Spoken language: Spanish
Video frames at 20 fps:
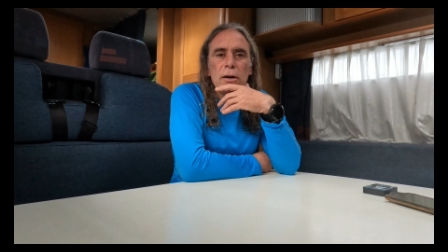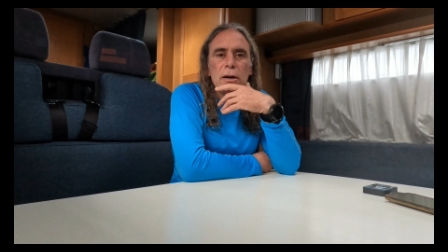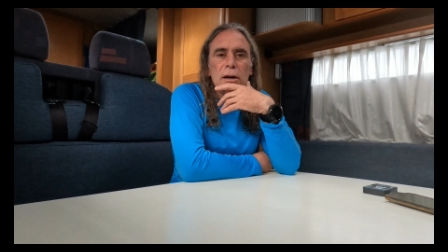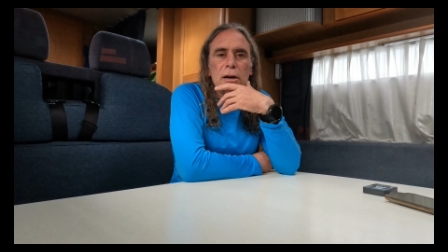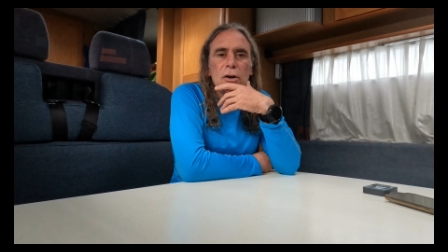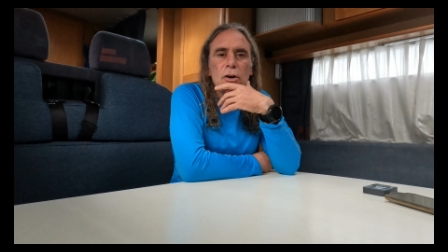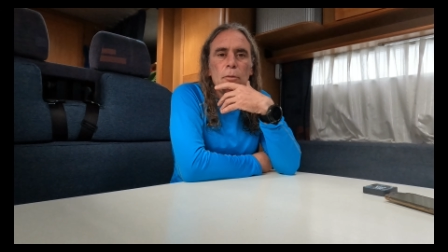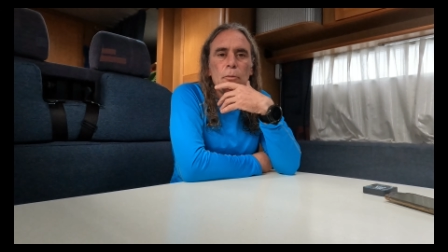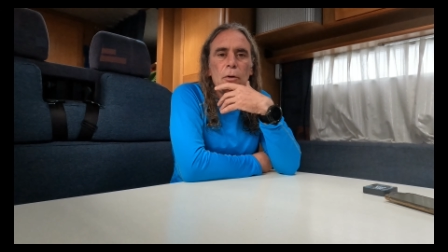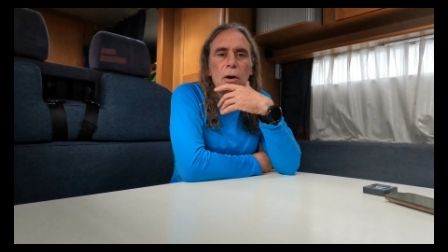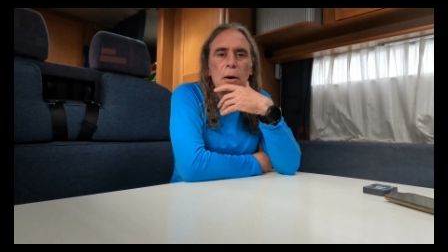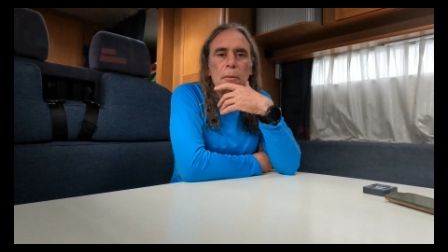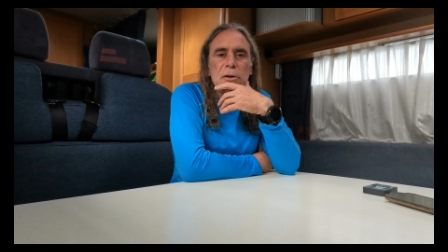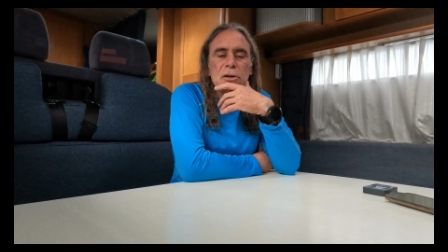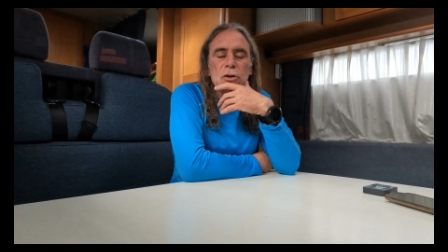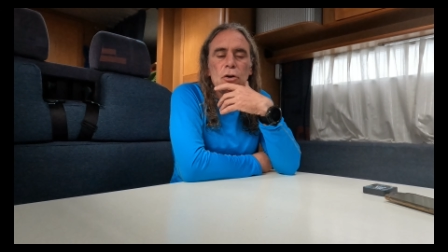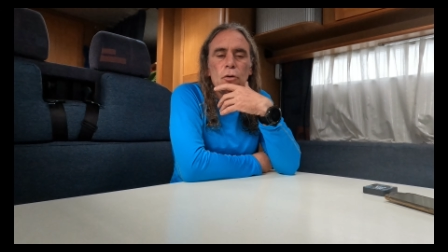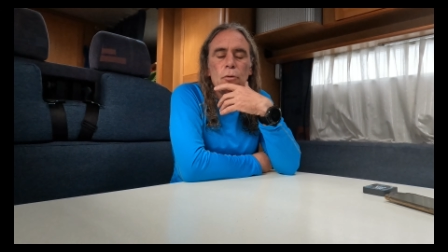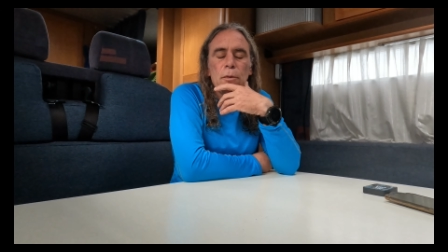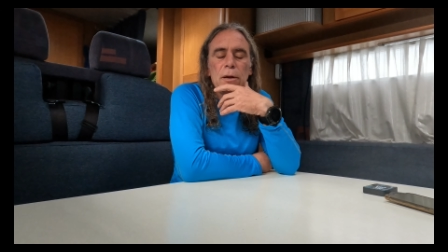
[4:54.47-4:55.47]
Eh, cómo lo
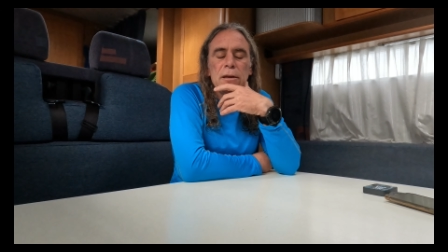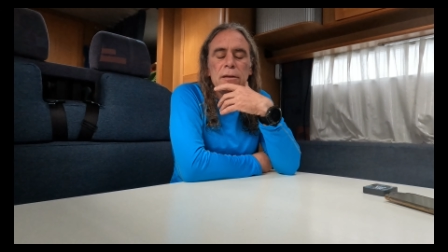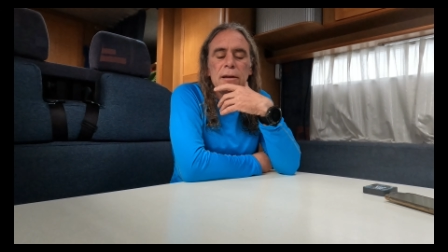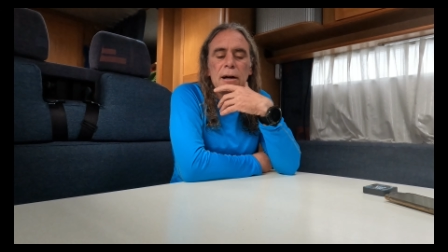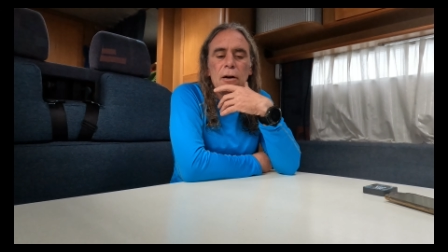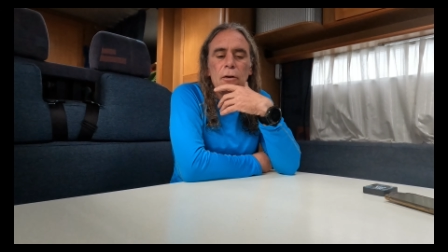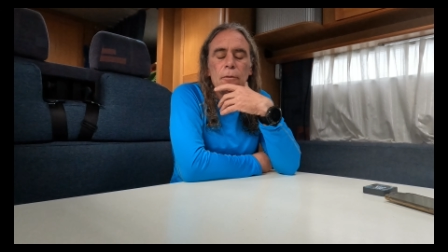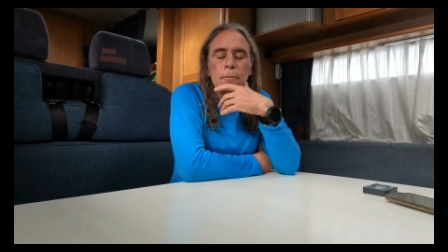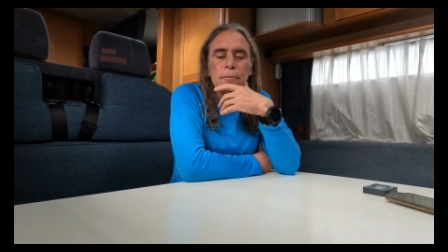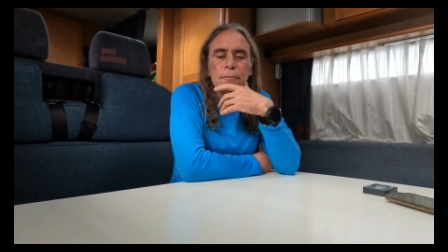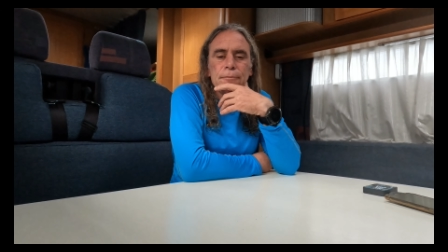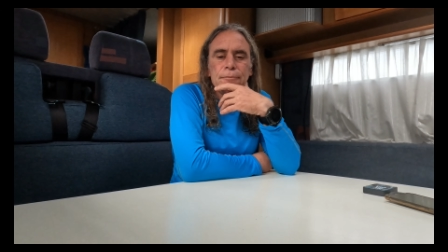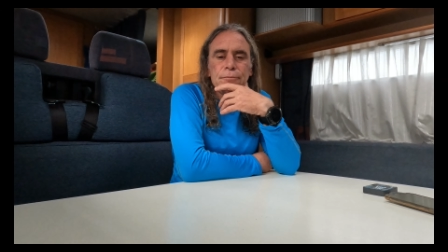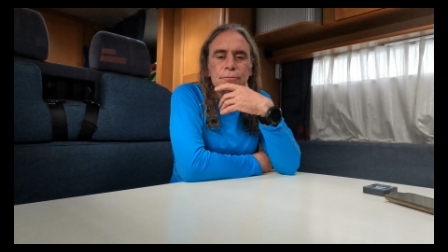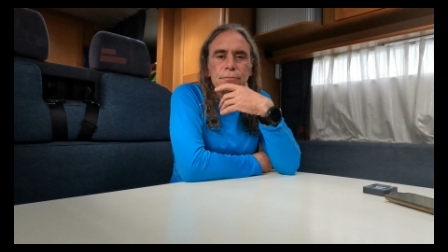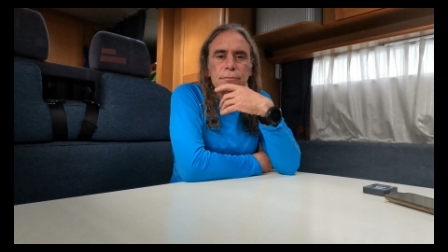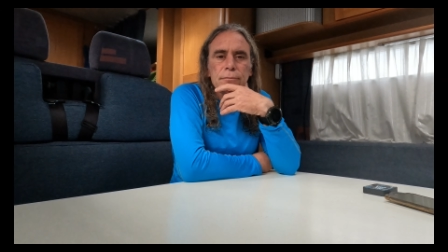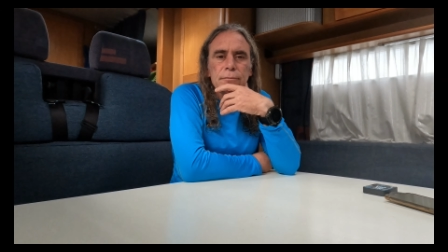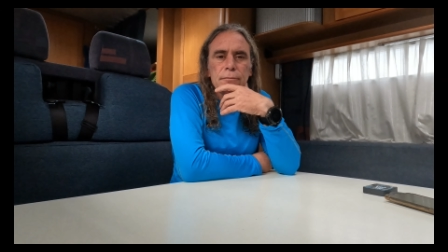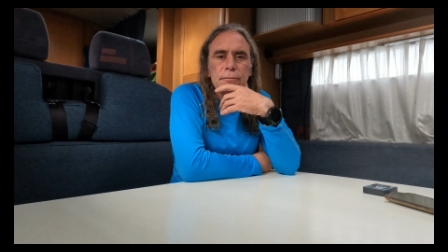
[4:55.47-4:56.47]
habéis solventado.
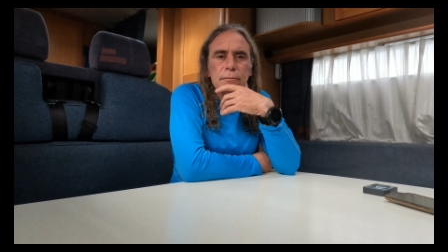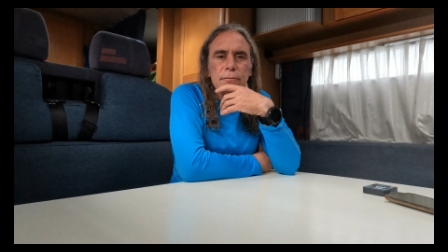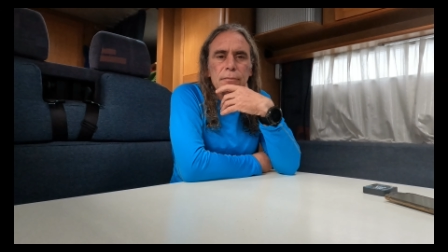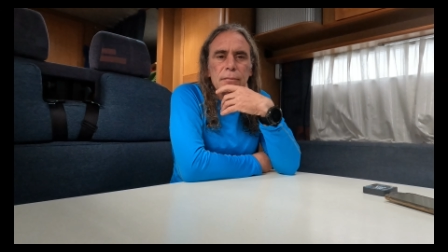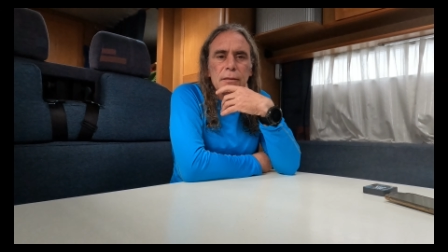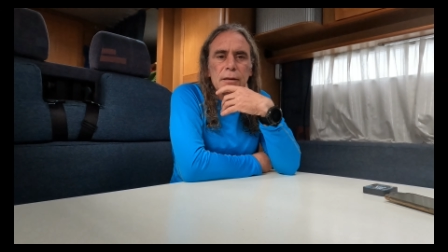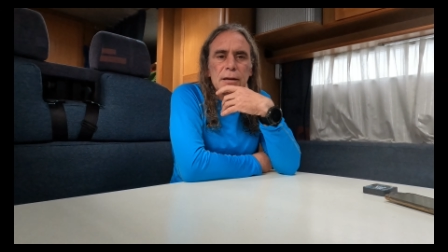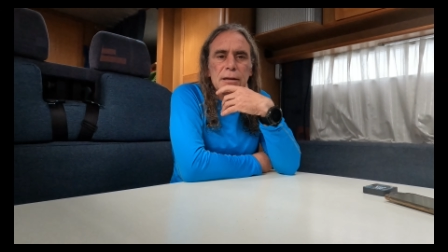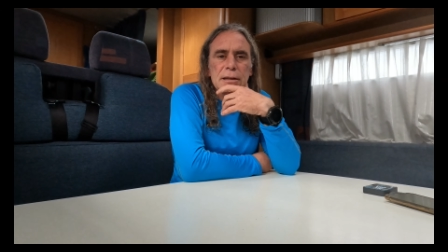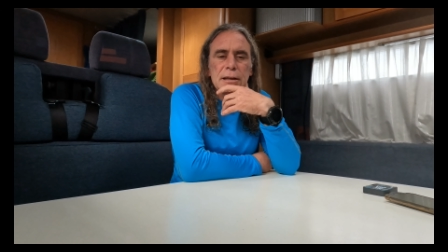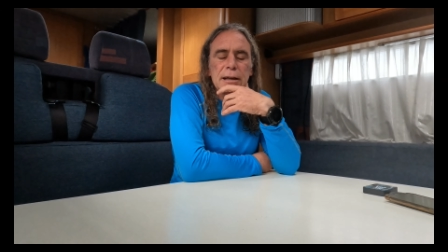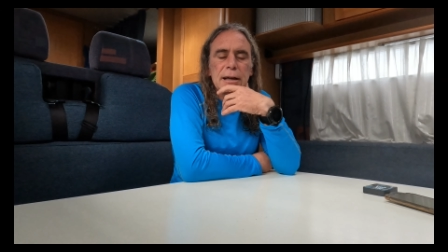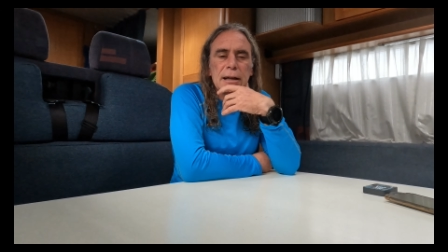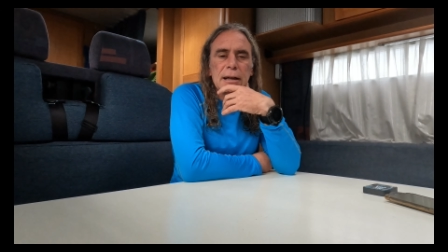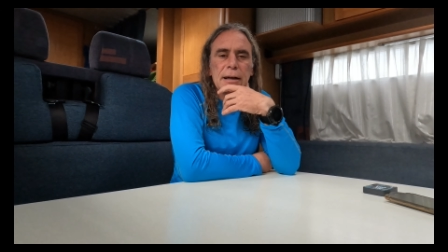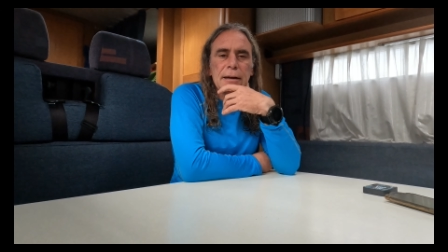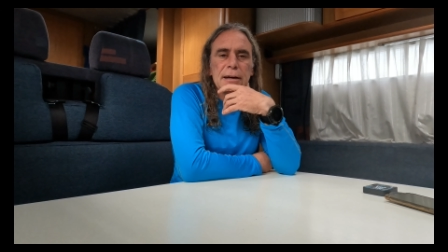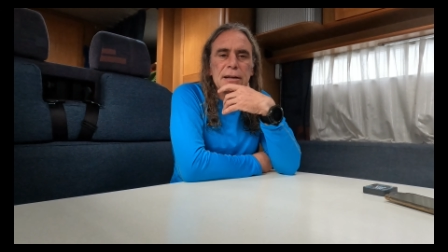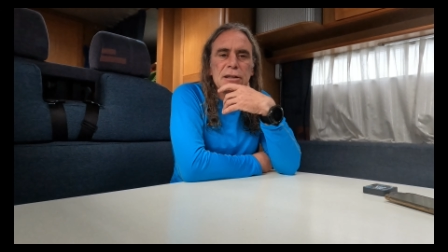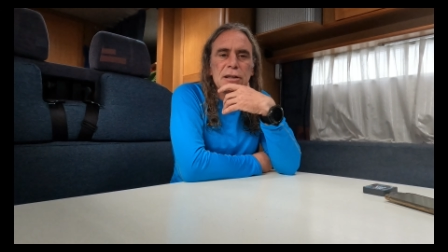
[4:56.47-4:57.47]
Así
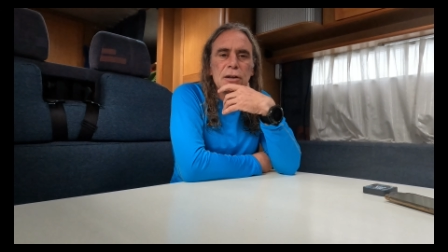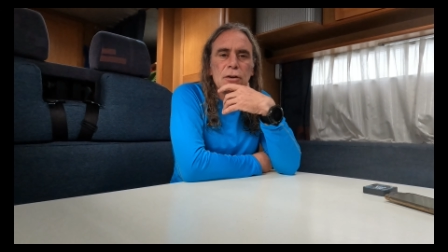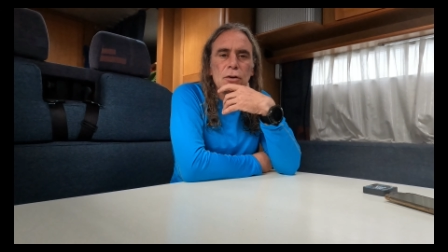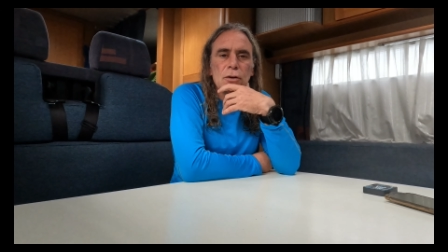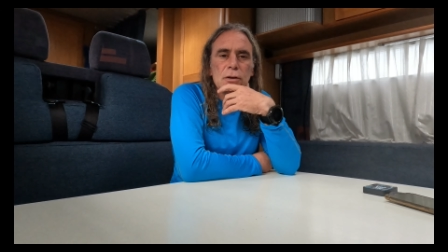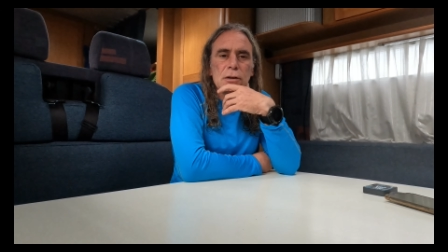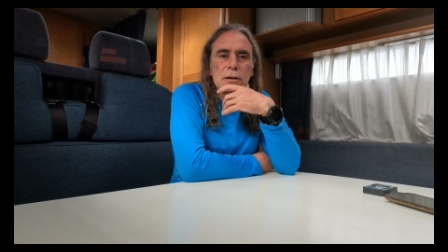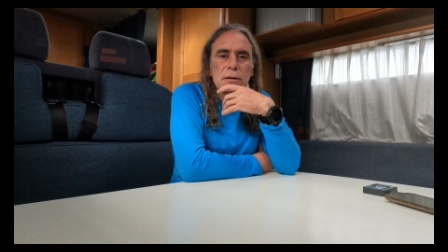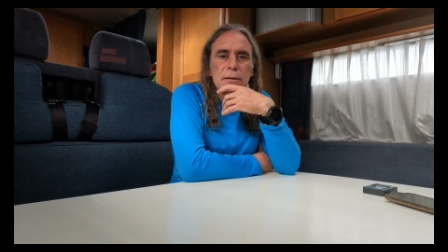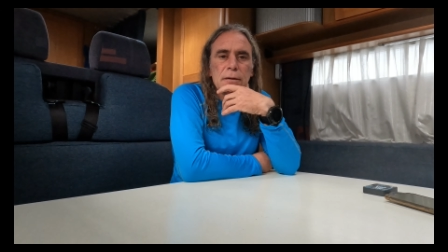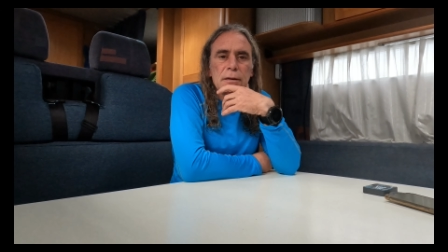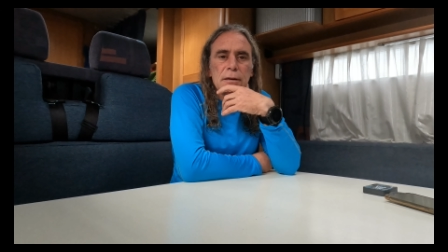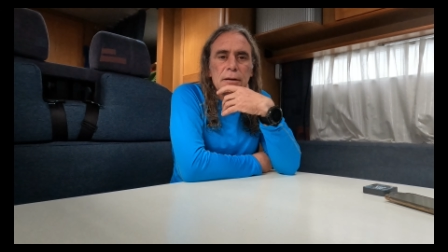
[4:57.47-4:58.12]
que nada, chicos.